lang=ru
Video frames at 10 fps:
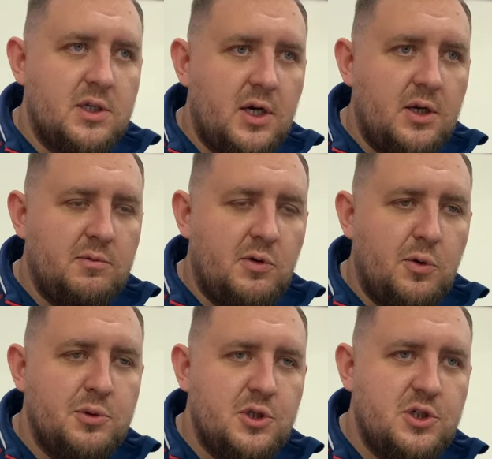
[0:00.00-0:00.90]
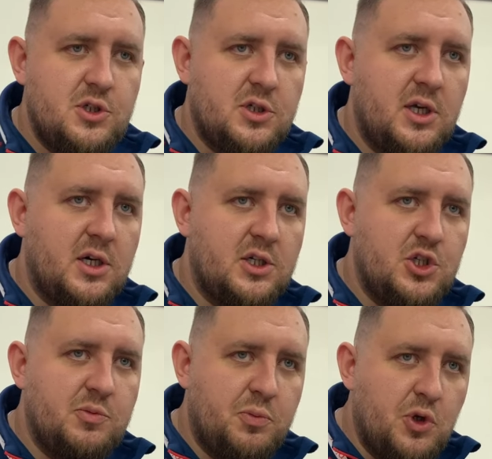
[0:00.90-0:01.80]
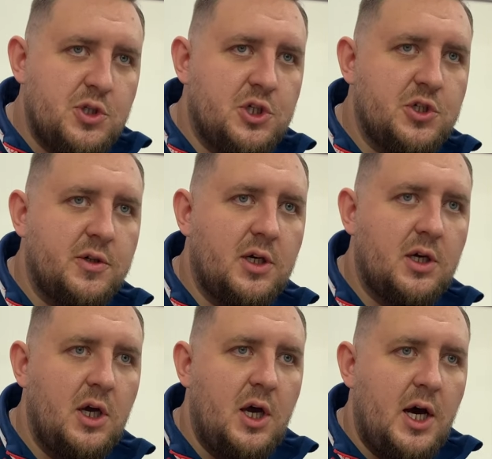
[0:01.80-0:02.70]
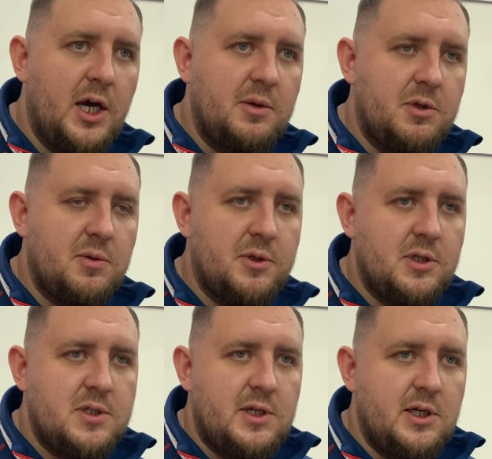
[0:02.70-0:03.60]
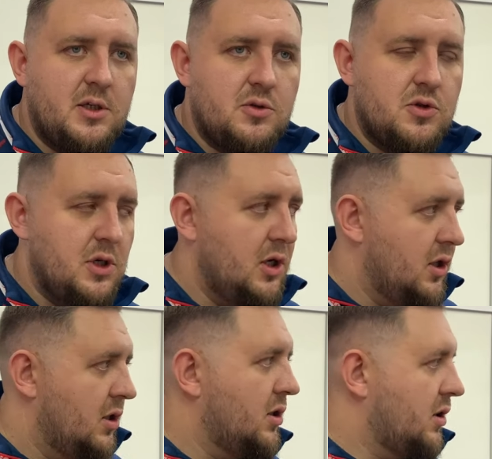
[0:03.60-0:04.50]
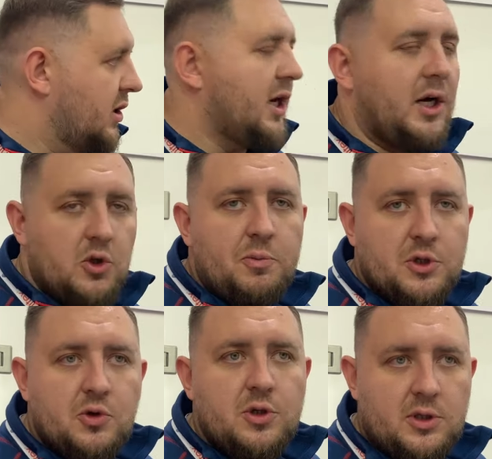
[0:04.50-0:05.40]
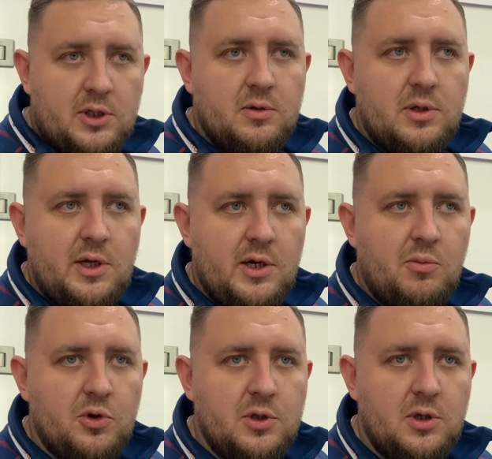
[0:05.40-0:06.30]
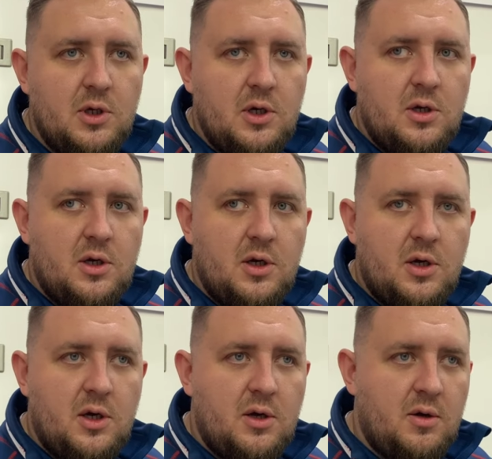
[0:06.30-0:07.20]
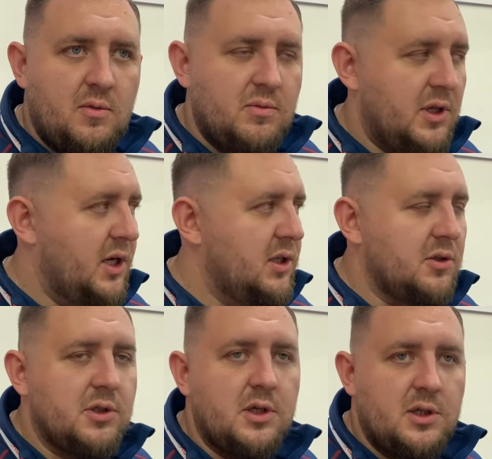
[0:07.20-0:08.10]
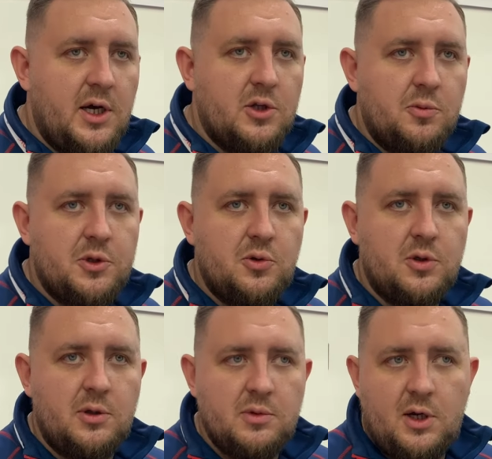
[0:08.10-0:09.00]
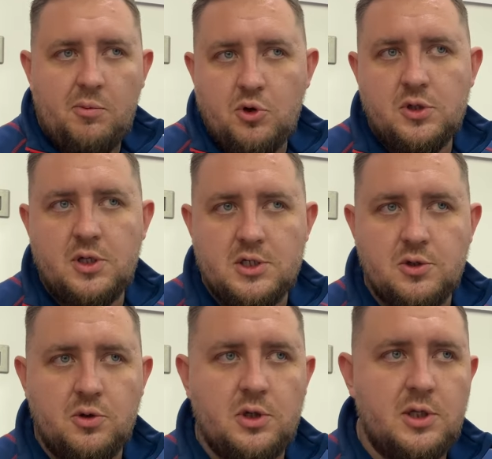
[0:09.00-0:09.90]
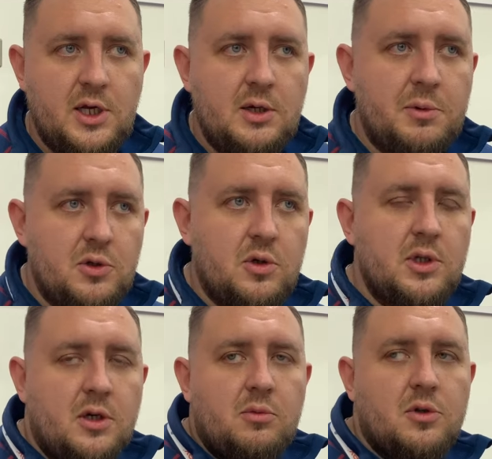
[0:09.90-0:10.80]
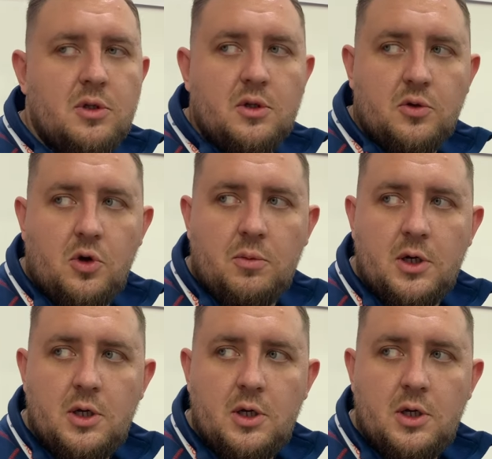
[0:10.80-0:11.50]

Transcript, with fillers: не каким-то общих чертах, просто человек, а именно подразделение. То есть, да, оно подходит для работы э, на отделке, да, оно подходит там, для работы на стройке, да, подходит для работы дома.